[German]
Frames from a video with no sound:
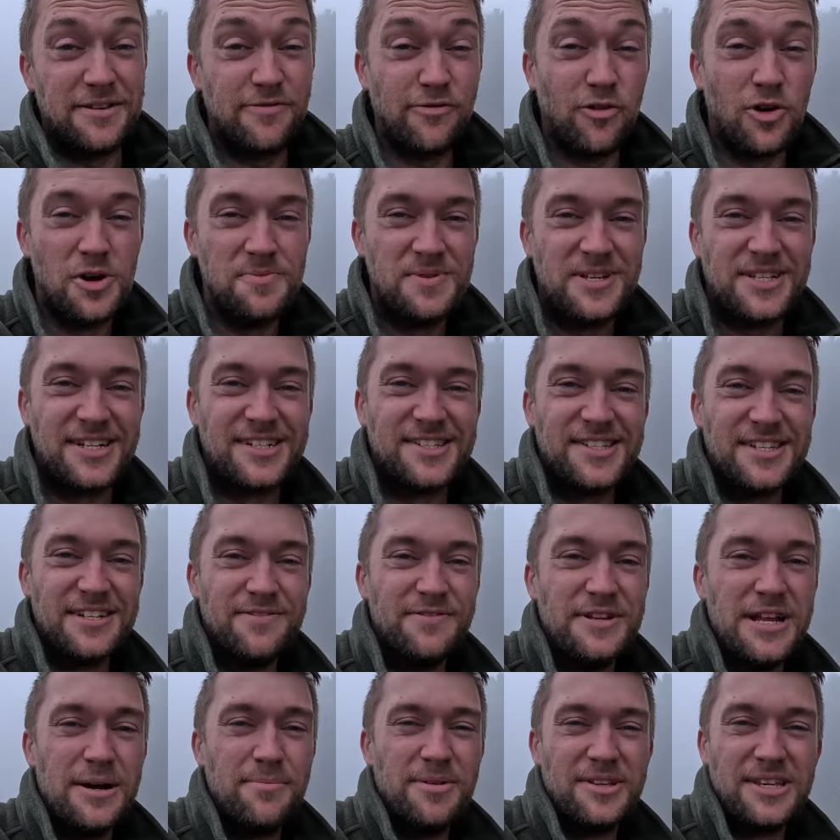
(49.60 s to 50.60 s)
ich freue mich, dass
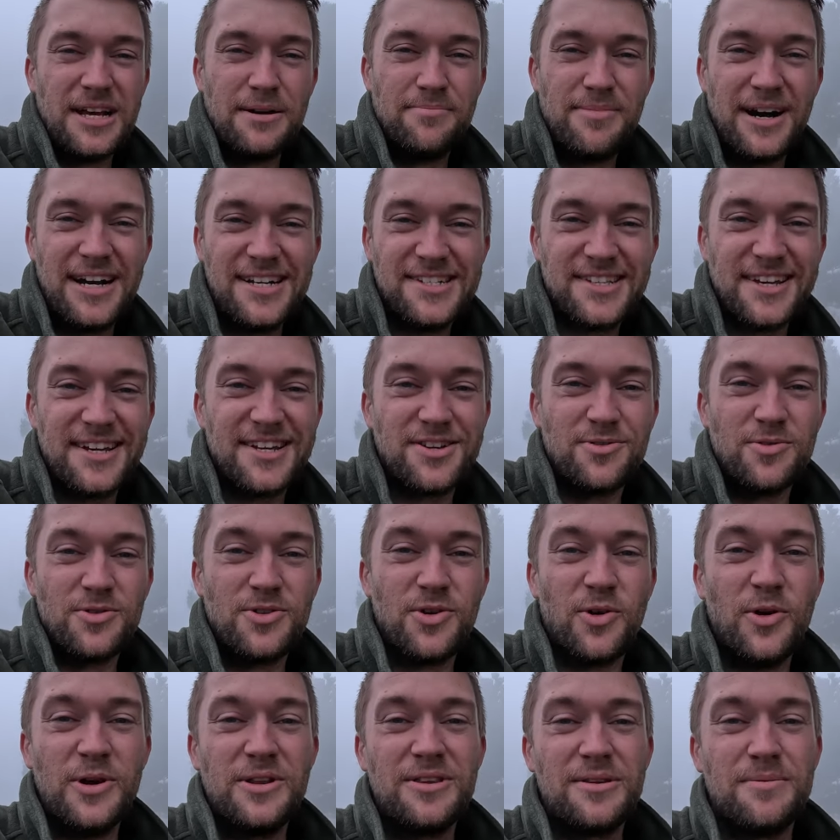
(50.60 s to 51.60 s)
ihr wieder mit dabei seid
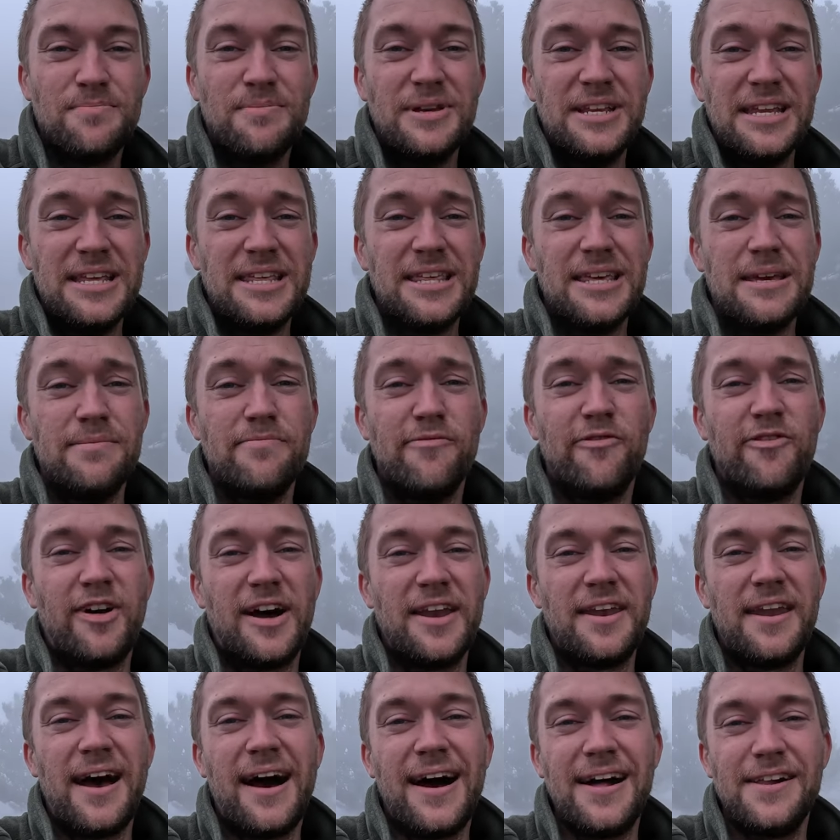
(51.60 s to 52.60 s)
und heute bin ich im
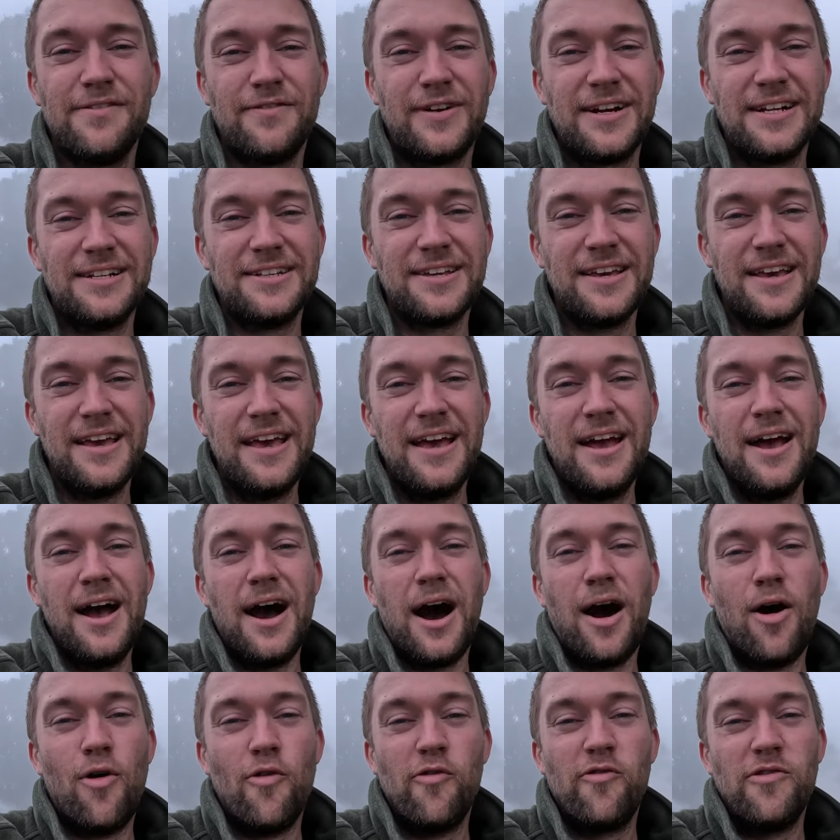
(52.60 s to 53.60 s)
Fanalwald
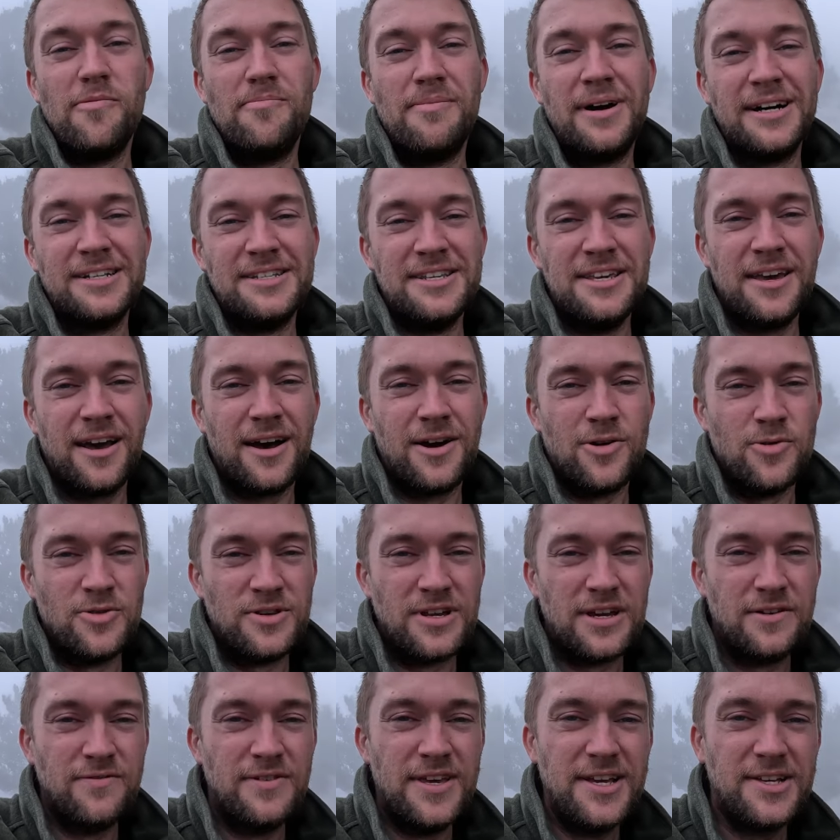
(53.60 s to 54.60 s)
auf Madeira
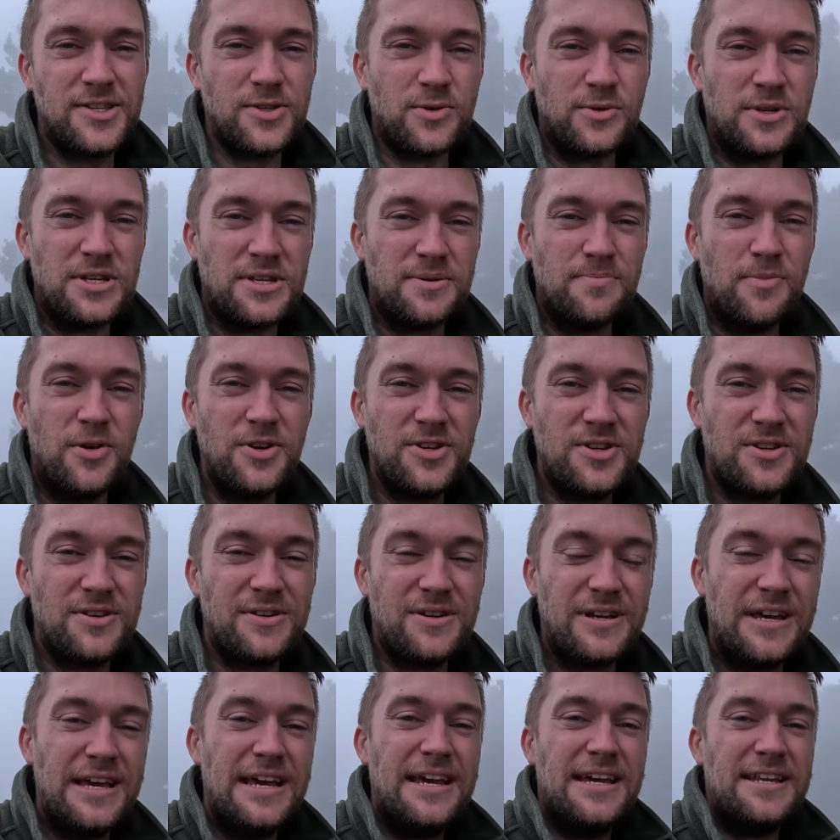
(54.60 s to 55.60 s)
unterwegs und ich
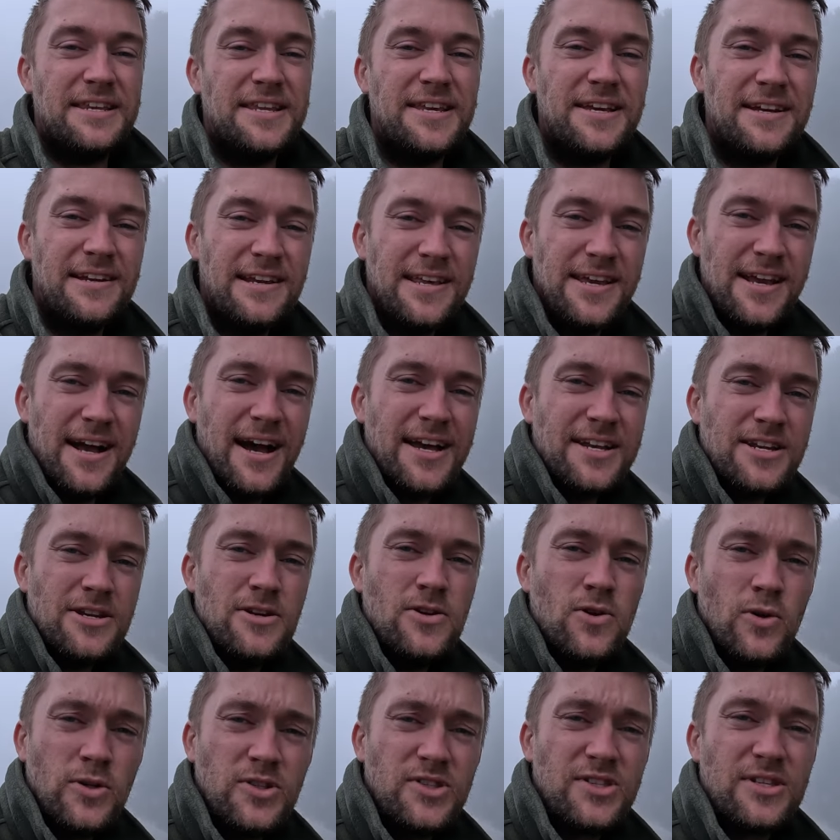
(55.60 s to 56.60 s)
möchte die Gelegenheit
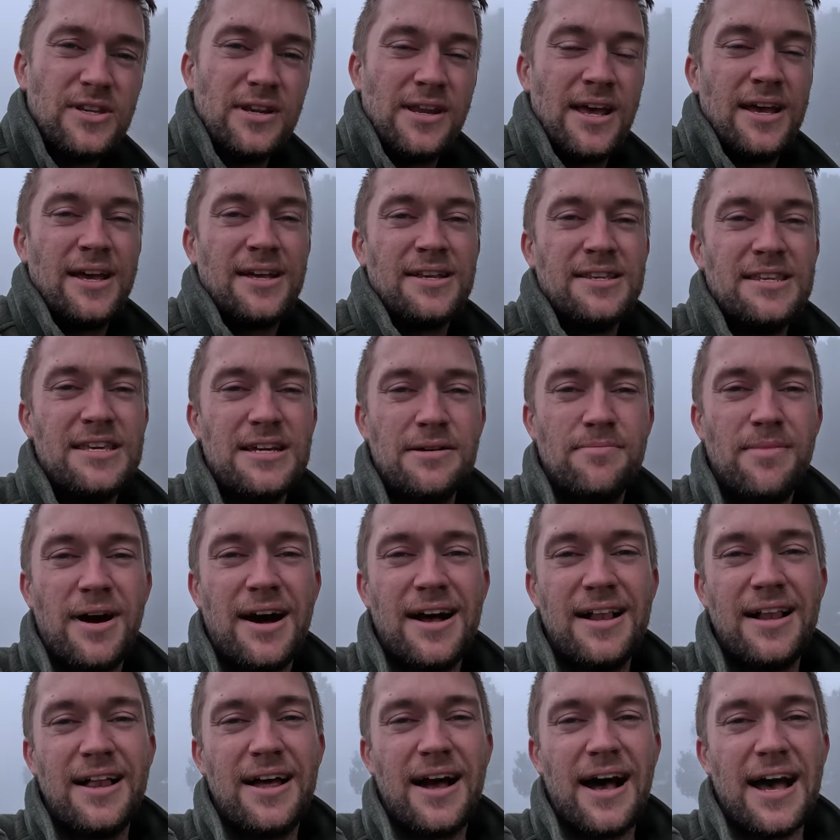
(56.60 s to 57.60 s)
nutzen, dir
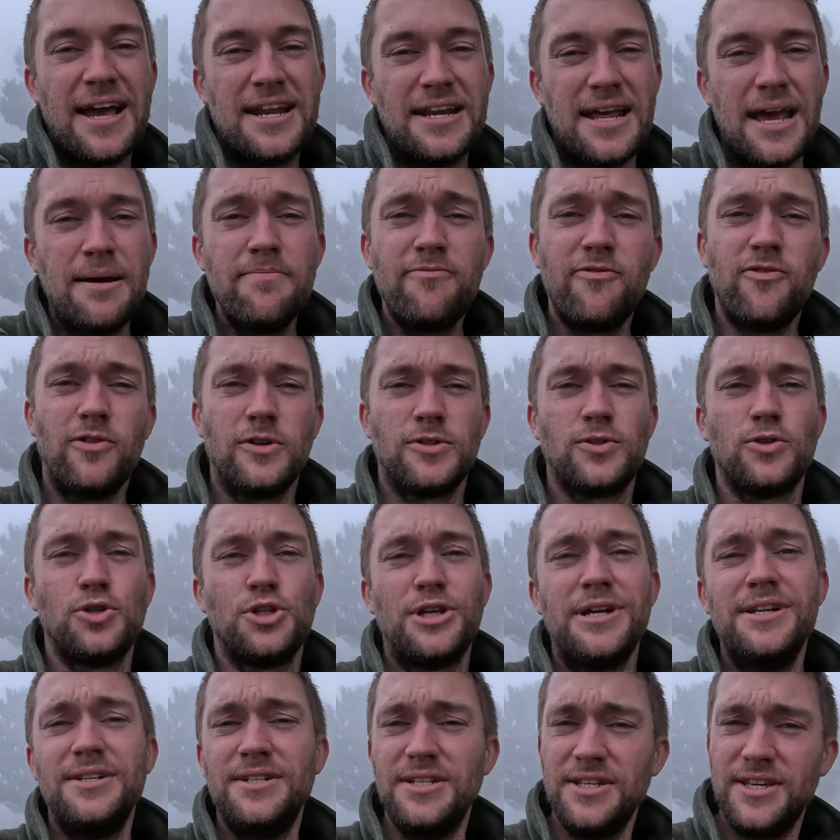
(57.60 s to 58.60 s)
mal eine App
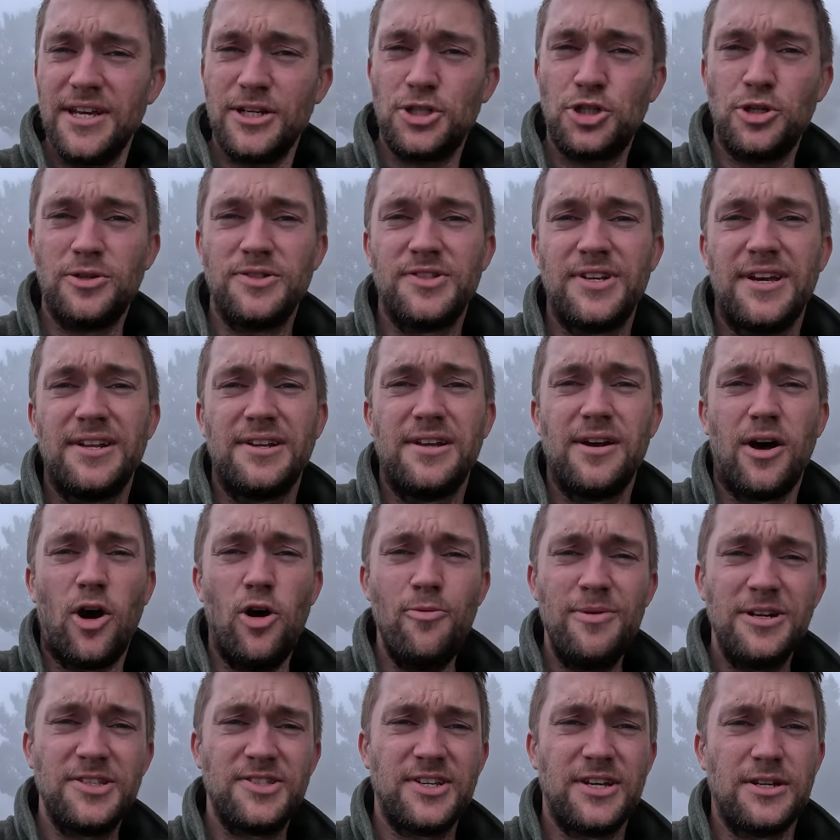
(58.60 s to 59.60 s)
vorzustellen, die ich jetzt schon seit
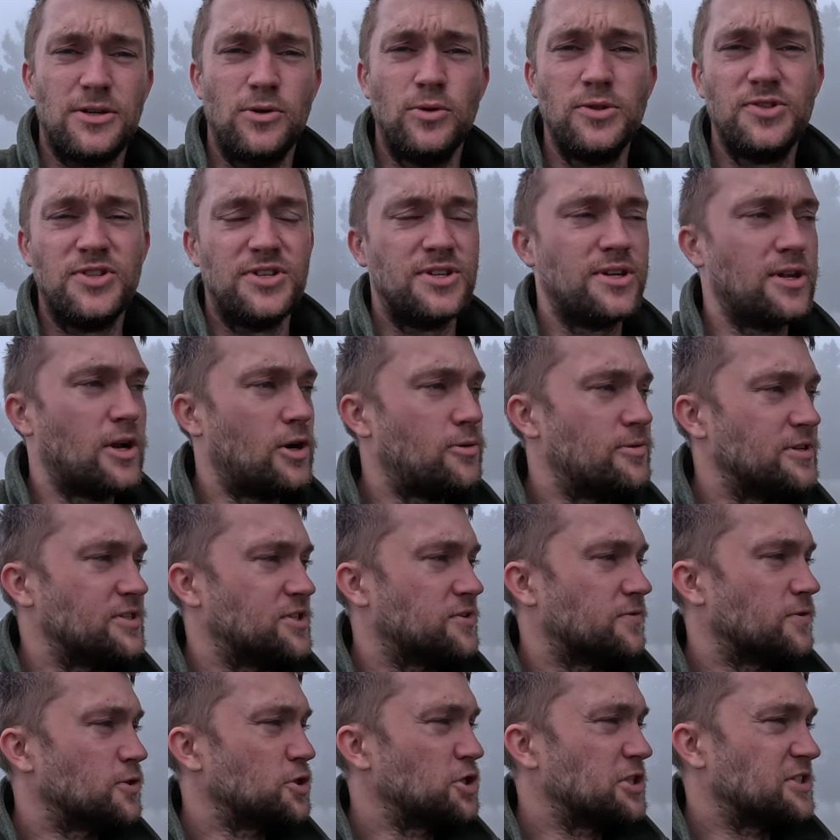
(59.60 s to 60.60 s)
geraumer Zeit nutze. Ich glaube,
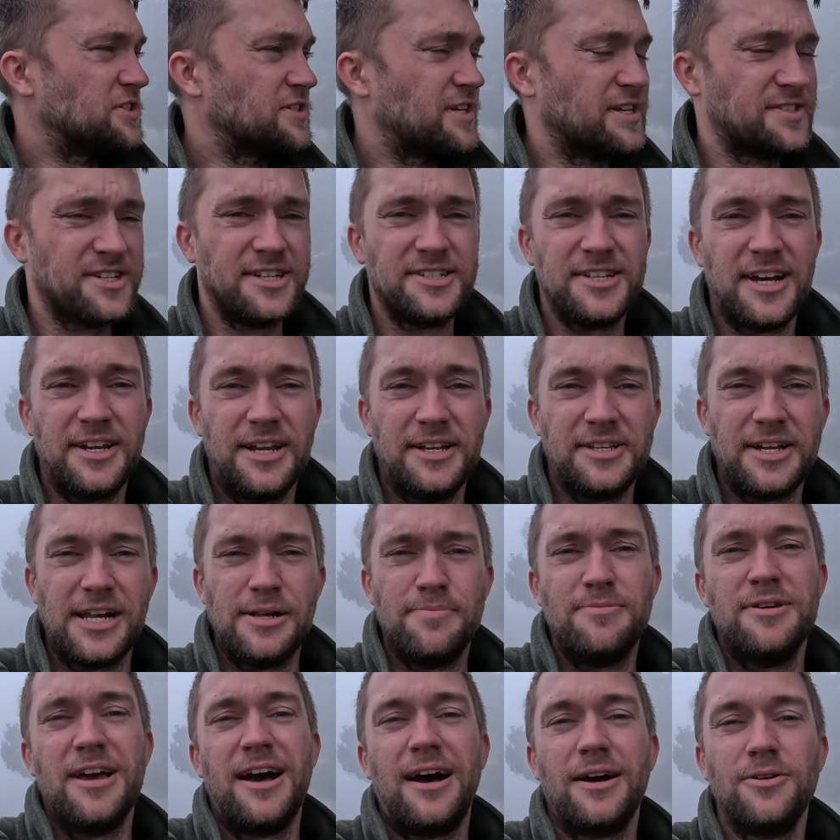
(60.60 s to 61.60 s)
inzwischen sind das jetzt
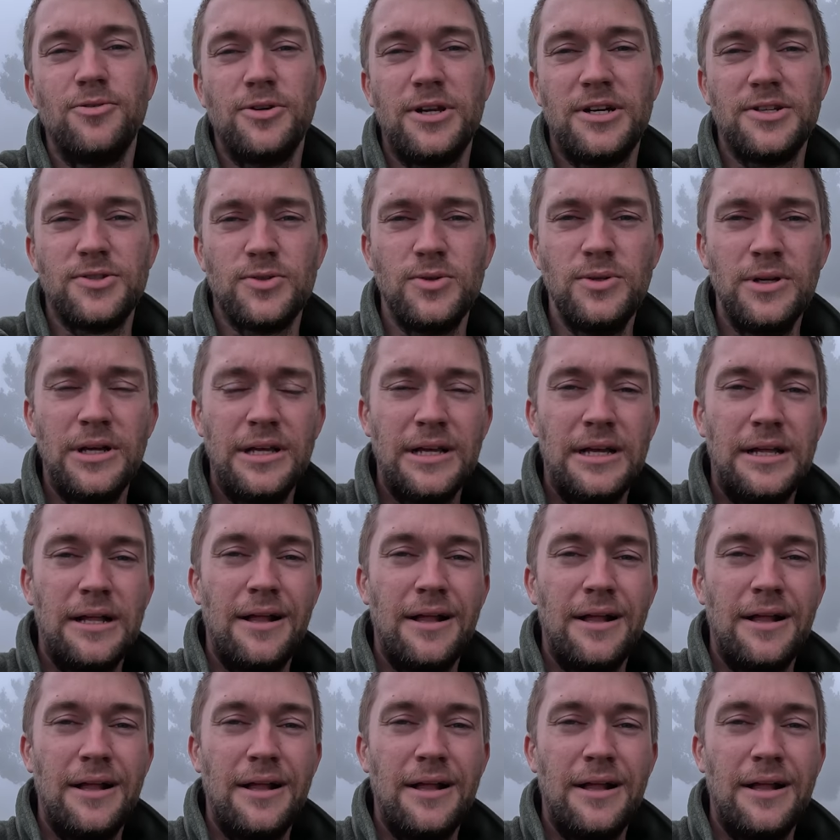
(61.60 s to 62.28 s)
anderthalb Jahre oder so.